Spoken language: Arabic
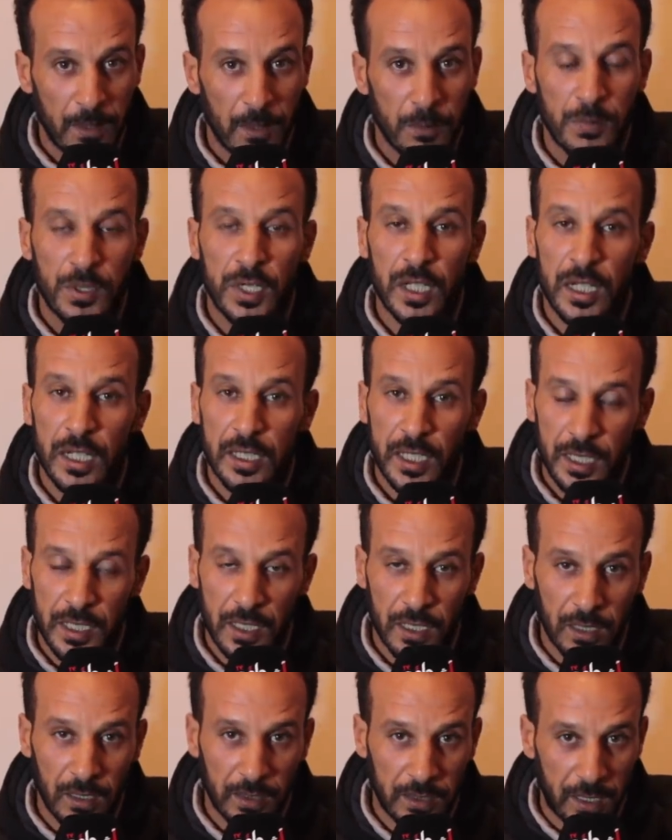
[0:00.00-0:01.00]
مشينا
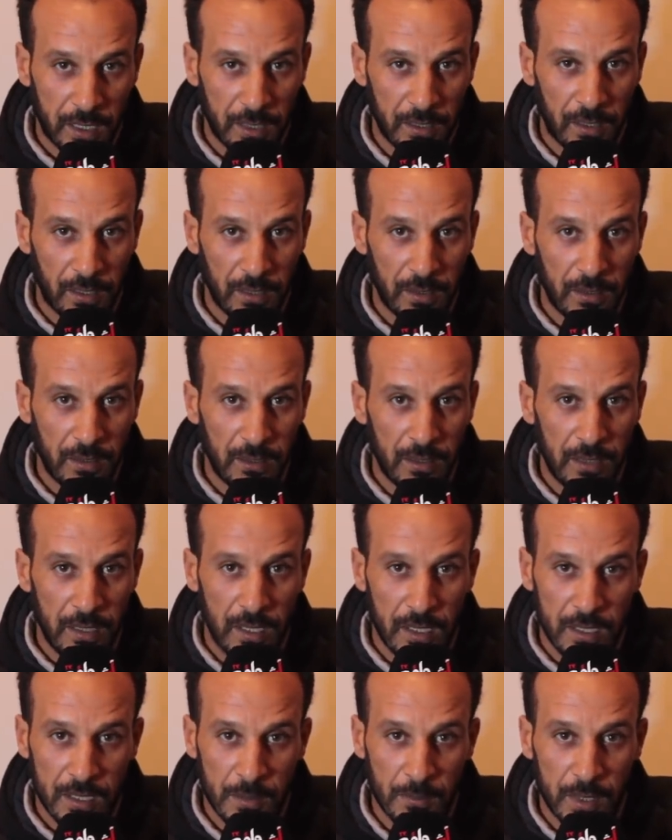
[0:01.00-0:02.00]
حنا درنا
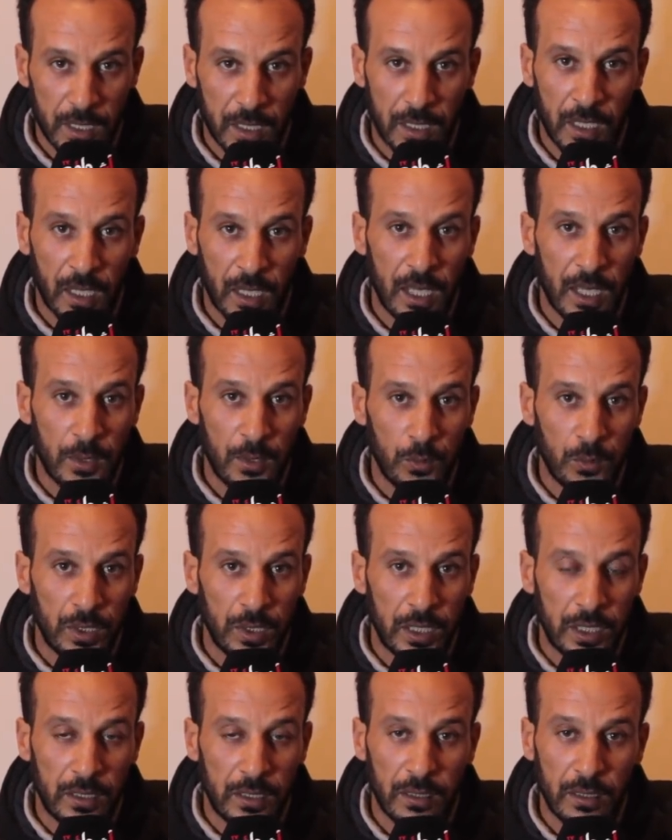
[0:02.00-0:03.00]
اللازم درنا القانون
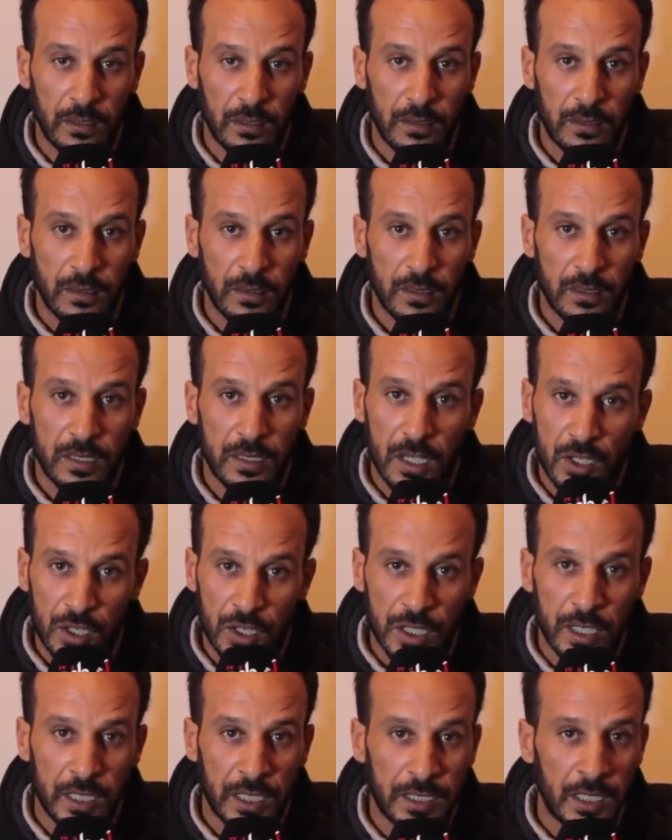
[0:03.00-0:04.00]
ديالنا
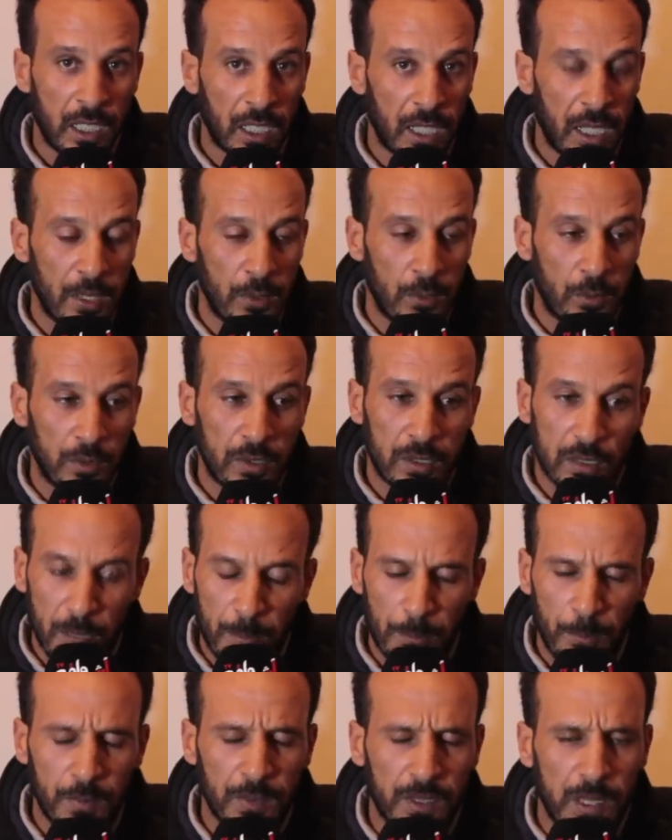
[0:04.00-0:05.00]
جينا حنا القانون
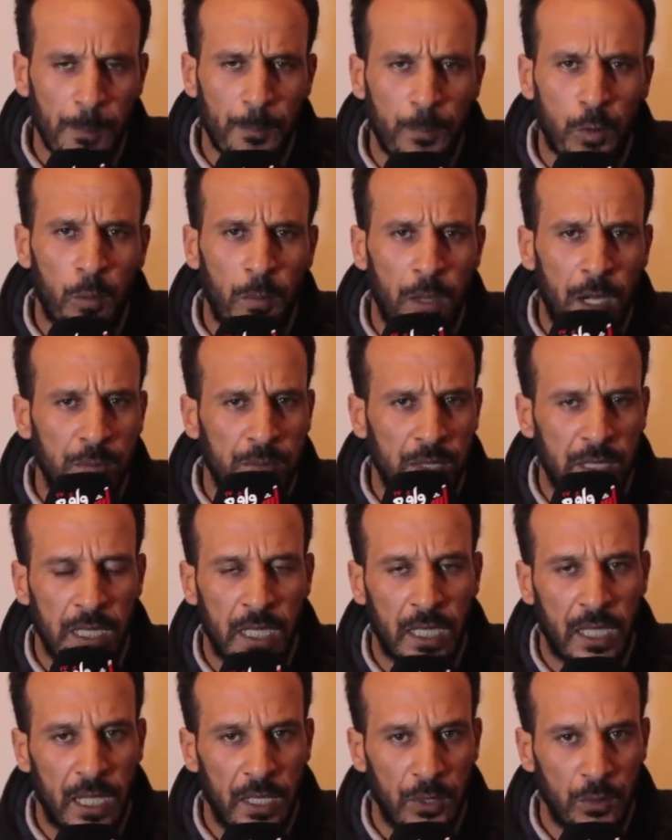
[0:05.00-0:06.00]
نطبقوا معاهم حنا
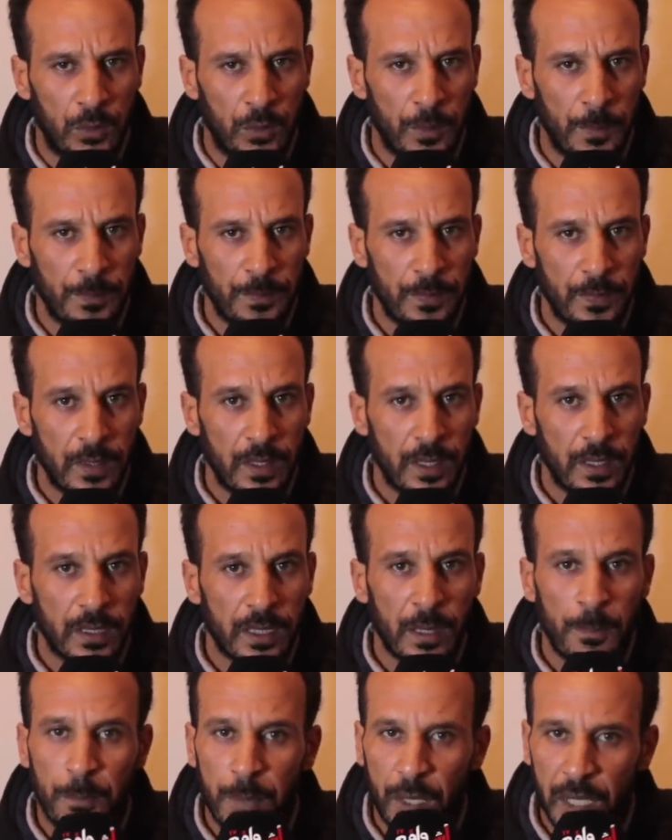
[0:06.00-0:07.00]
القانون
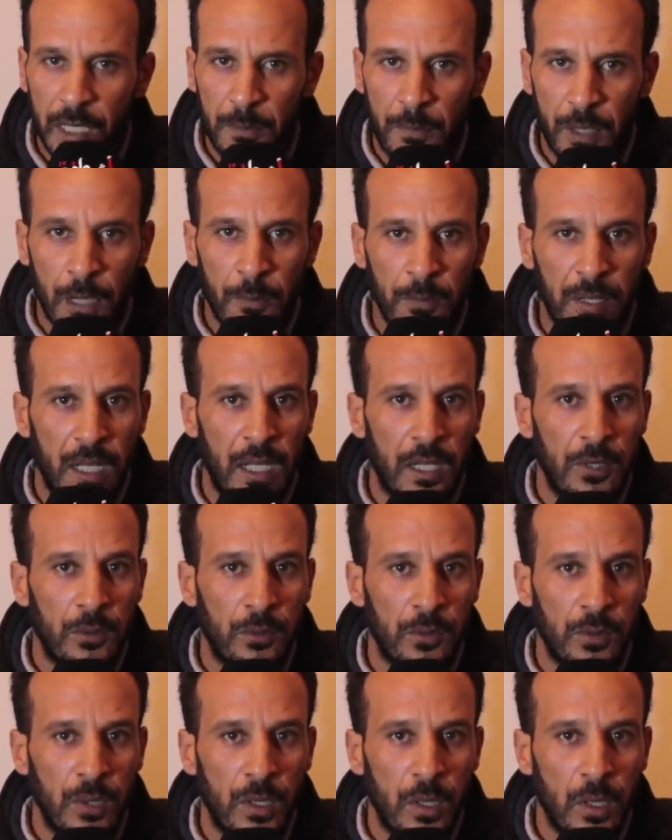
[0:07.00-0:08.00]
طبقنا معاهم
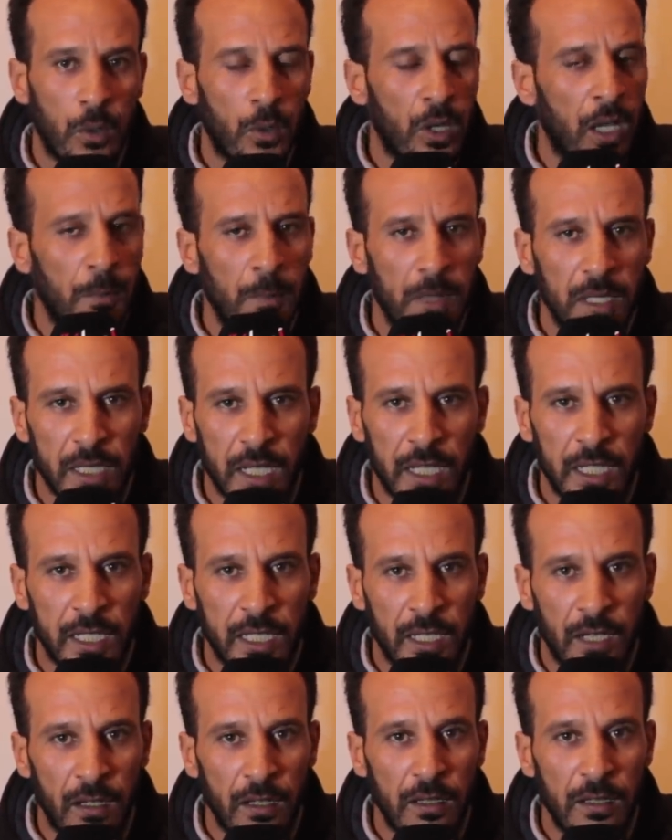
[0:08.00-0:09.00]
القانون ورغم
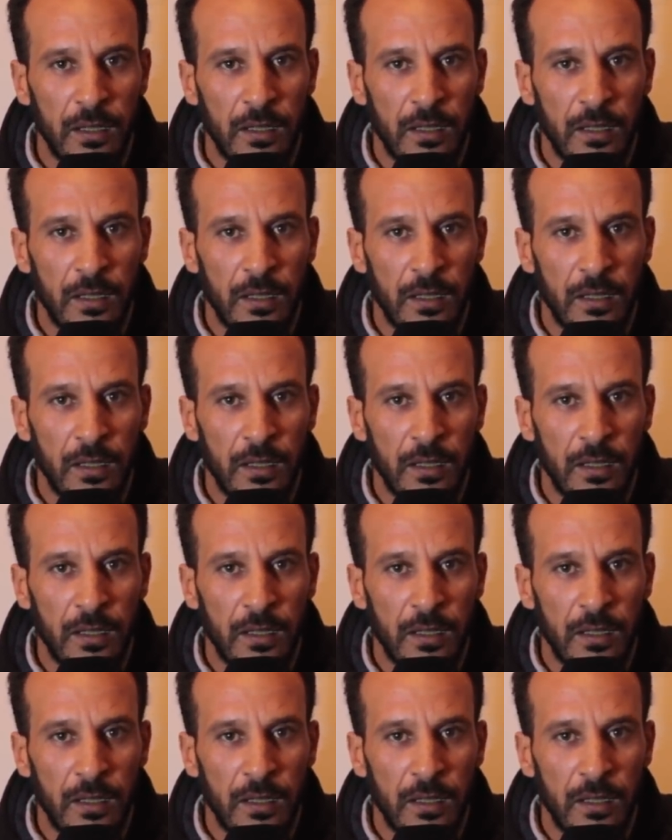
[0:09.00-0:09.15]
ذلك